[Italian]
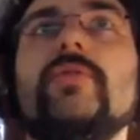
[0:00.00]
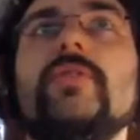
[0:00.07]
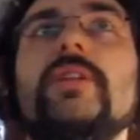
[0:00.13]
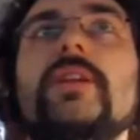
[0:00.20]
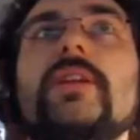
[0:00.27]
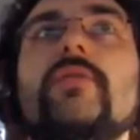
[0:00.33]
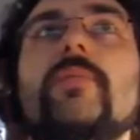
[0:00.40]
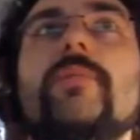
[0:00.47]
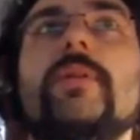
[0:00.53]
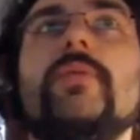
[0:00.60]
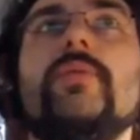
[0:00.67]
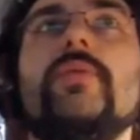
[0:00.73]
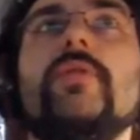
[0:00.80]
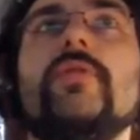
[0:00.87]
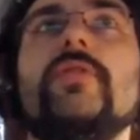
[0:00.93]
positivo per
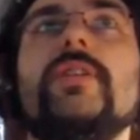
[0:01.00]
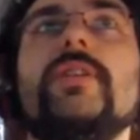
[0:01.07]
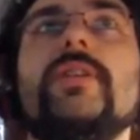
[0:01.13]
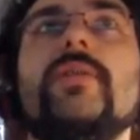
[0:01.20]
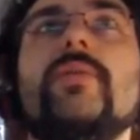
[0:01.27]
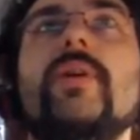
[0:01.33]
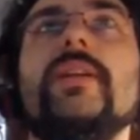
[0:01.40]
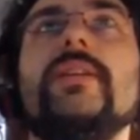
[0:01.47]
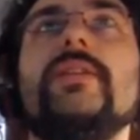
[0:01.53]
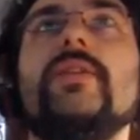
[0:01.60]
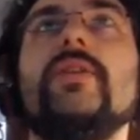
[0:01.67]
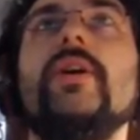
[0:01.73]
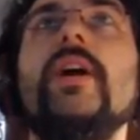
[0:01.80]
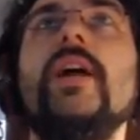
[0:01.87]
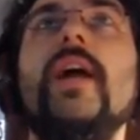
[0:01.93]

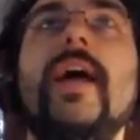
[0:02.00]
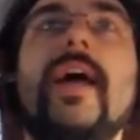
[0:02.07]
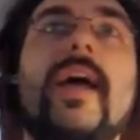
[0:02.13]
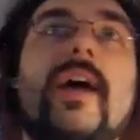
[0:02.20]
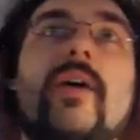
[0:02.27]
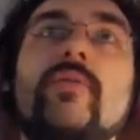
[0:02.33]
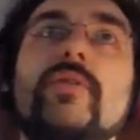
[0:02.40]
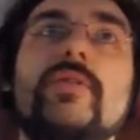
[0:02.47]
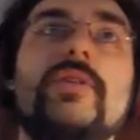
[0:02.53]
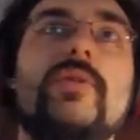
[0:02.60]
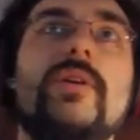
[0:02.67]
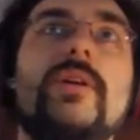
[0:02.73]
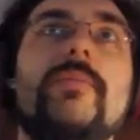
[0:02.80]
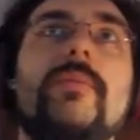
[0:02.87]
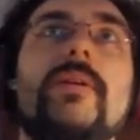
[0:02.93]
2,74€. È uno di
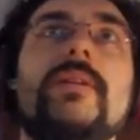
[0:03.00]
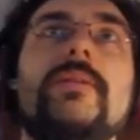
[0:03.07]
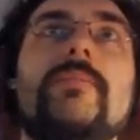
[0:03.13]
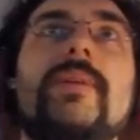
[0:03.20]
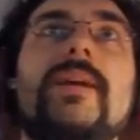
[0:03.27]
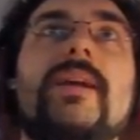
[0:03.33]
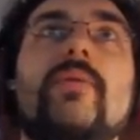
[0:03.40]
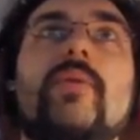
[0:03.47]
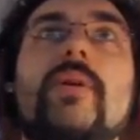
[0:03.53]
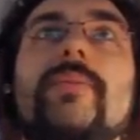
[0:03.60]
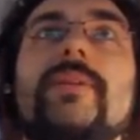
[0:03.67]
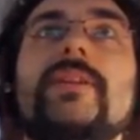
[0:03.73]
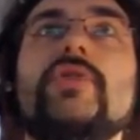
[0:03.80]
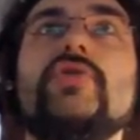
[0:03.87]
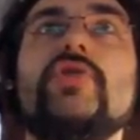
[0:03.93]
quei, di me, quei
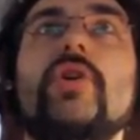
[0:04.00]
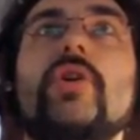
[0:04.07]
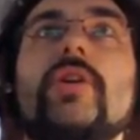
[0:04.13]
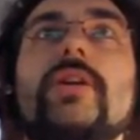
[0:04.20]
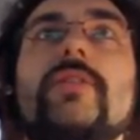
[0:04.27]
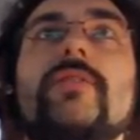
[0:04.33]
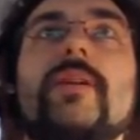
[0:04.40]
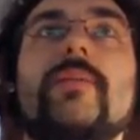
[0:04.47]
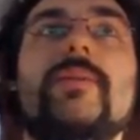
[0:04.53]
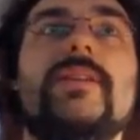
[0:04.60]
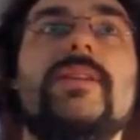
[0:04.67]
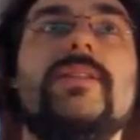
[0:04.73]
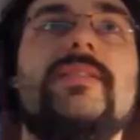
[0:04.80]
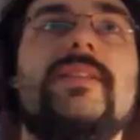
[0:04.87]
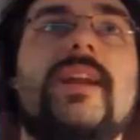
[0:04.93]
metagiochi
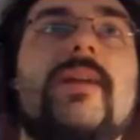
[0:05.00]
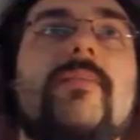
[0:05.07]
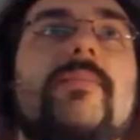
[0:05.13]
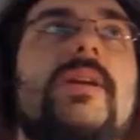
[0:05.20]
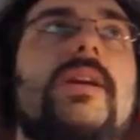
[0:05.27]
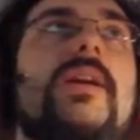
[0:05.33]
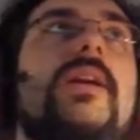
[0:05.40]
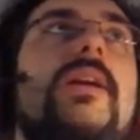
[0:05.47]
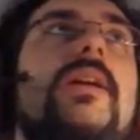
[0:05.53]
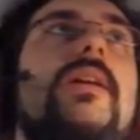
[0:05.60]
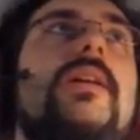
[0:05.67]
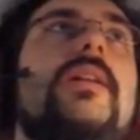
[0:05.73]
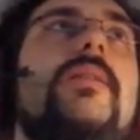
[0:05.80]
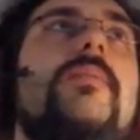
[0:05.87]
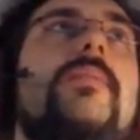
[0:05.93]
veramente
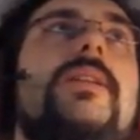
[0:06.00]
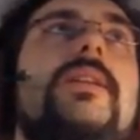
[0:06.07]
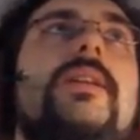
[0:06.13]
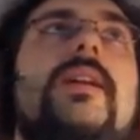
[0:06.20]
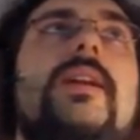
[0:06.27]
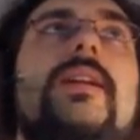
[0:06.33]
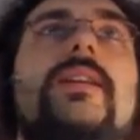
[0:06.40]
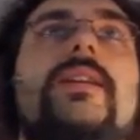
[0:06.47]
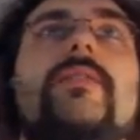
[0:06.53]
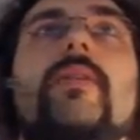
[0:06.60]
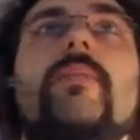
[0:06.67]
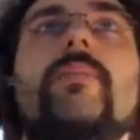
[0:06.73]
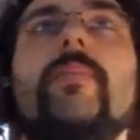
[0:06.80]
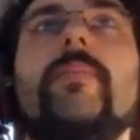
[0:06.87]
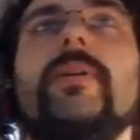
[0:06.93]
strambi, di metanarrativa
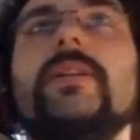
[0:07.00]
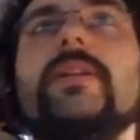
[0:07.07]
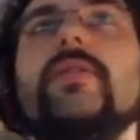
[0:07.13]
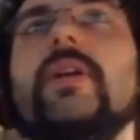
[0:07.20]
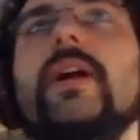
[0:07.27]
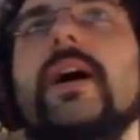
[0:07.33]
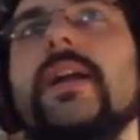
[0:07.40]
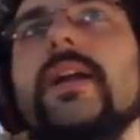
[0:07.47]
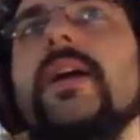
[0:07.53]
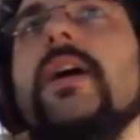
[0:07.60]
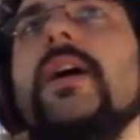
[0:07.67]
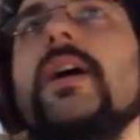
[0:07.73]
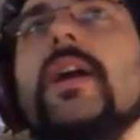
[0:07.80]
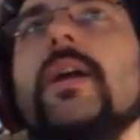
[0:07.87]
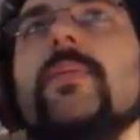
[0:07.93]
un po' particolari,
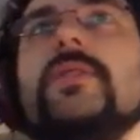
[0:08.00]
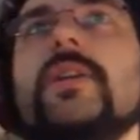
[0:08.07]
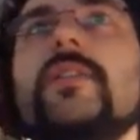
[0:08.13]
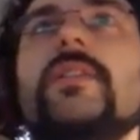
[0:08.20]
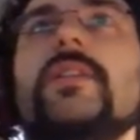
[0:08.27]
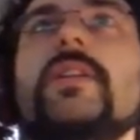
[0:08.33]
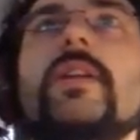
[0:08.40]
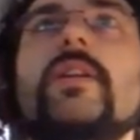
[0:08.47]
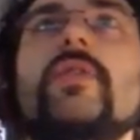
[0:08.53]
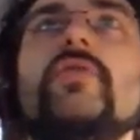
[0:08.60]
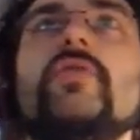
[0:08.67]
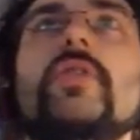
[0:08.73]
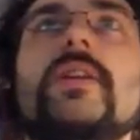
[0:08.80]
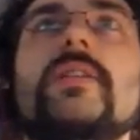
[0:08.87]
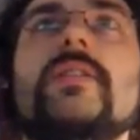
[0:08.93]
che potresti tenere in
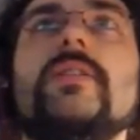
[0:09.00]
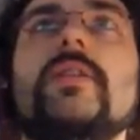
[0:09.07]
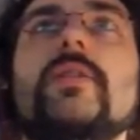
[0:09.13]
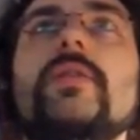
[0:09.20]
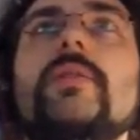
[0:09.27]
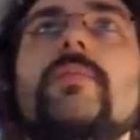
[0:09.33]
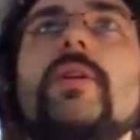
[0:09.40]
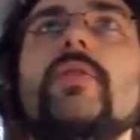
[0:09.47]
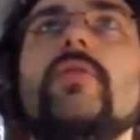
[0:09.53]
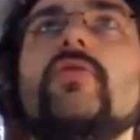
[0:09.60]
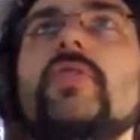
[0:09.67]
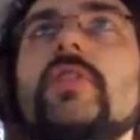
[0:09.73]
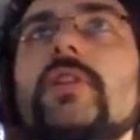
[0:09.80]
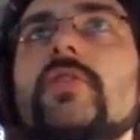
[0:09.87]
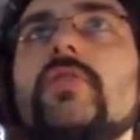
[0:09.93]
considerazione. Quindi i miei
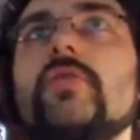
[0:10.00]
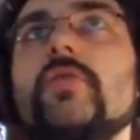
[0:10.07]
consigli